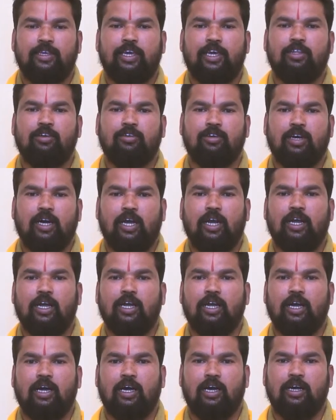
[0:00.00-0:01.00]
ఏదో
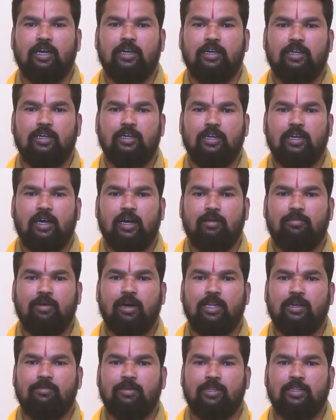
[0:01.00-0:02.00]
కారణంగా ఆ
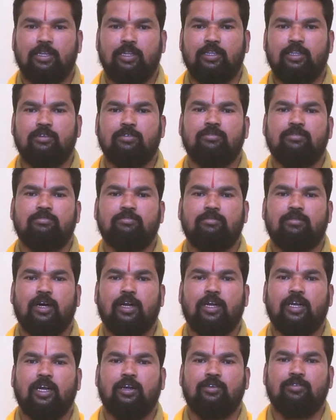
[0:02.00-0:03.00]
భార్యాభర్తలు ఇద్దరు
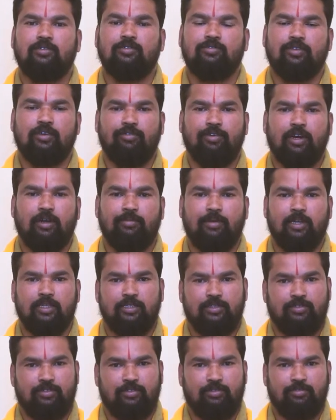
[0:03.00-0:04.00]
మాట్లాడుకోకుండా ఉండడం అనేది
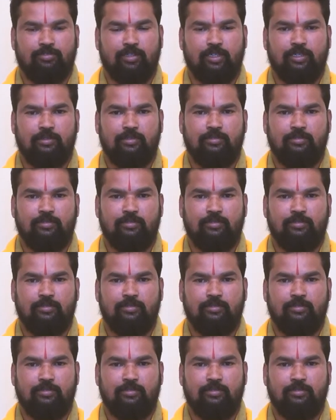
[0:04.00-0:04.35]
జరుగుతుంది